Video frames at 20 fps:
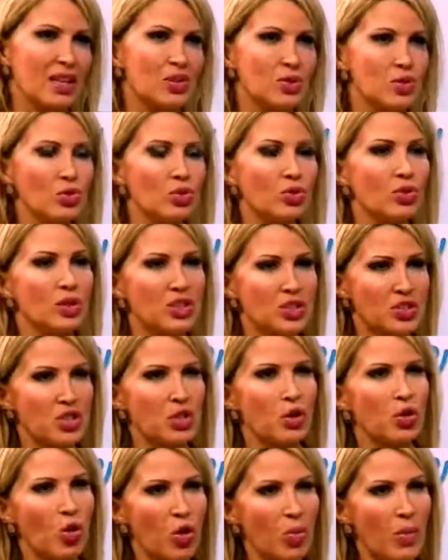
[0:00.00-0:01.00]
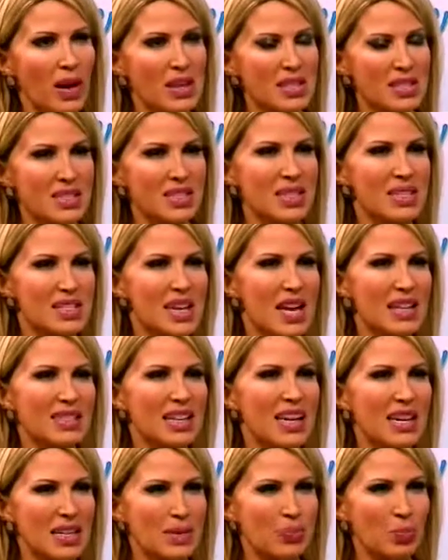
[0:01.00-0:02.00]
Çünkü jinekomastide
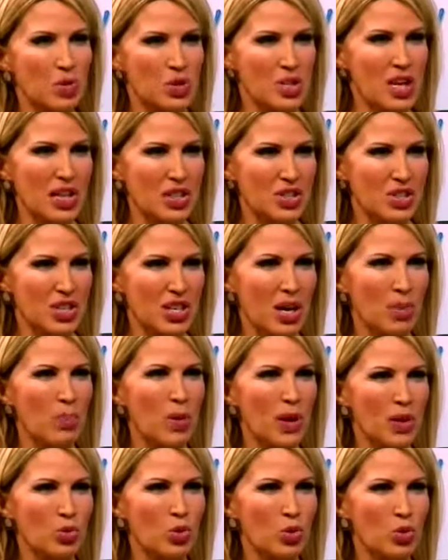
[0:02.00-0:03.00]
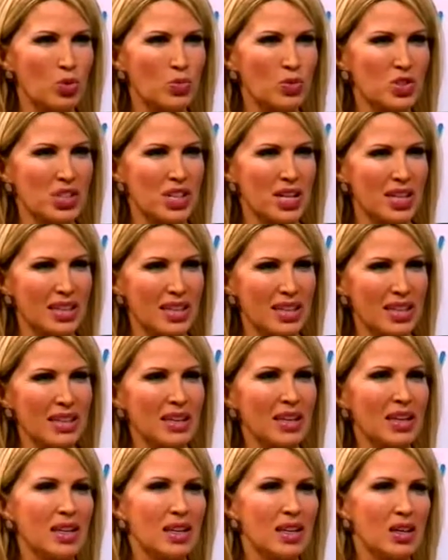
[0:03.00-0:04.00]
zaten liposakşın yapmak doğru bir şey değil.
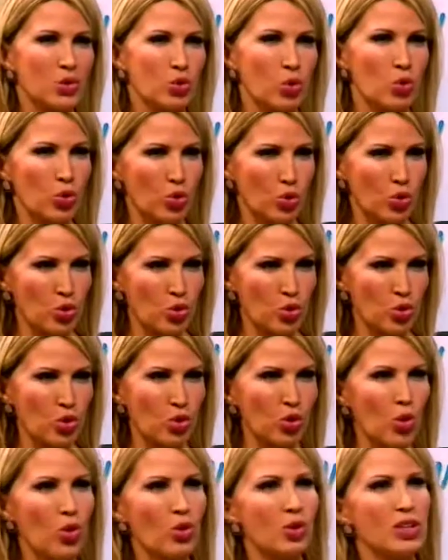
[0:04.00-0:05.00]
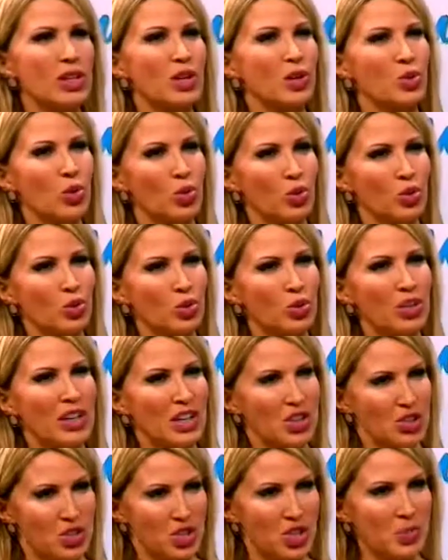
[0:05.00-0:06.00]
E, doku küçük. Oradaki dokunun
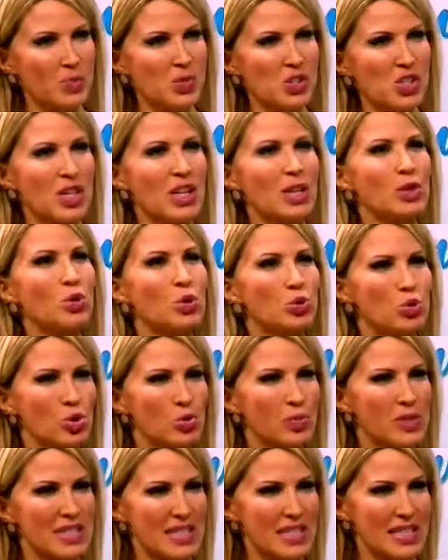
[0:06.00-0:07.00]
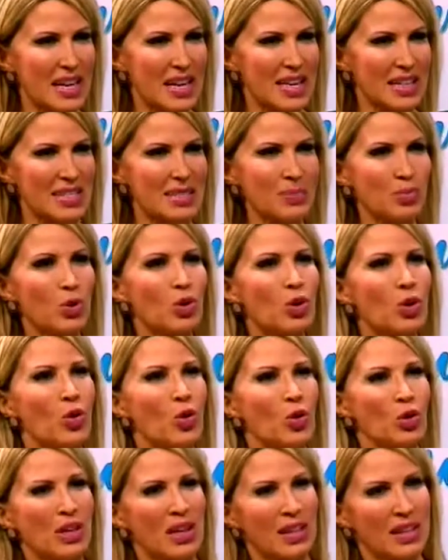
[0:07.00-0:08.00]
şık bir şekilde oturması hmm. lazım. Böyle
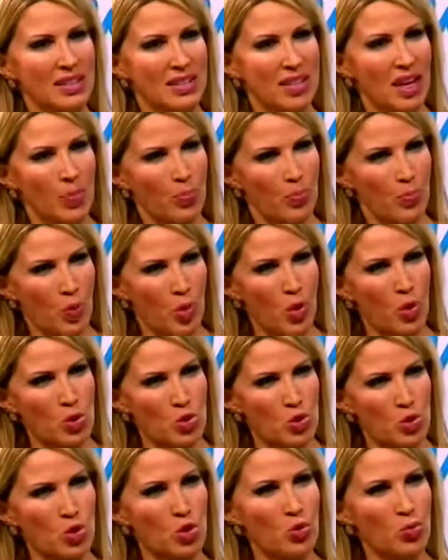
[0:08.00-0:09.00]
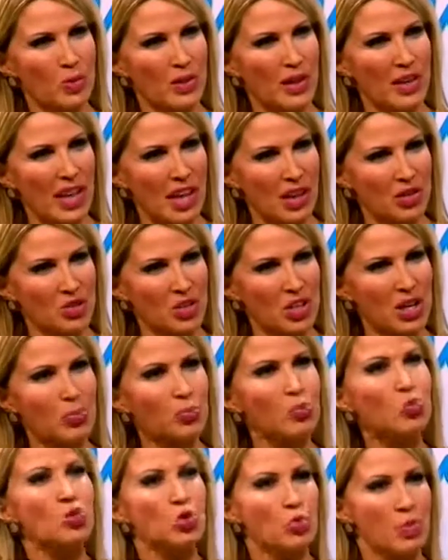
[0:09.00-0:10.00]
öne daha pörsüyüp
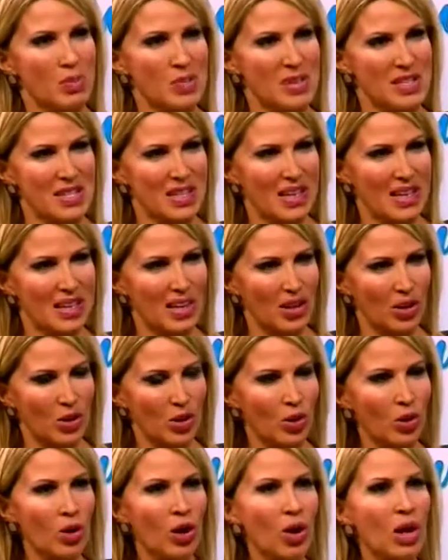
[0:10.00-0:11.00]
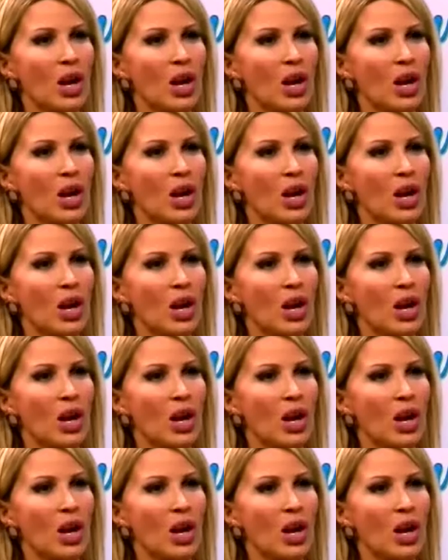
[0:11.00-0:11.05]
gevşeyip düşmemesi gerekiyor.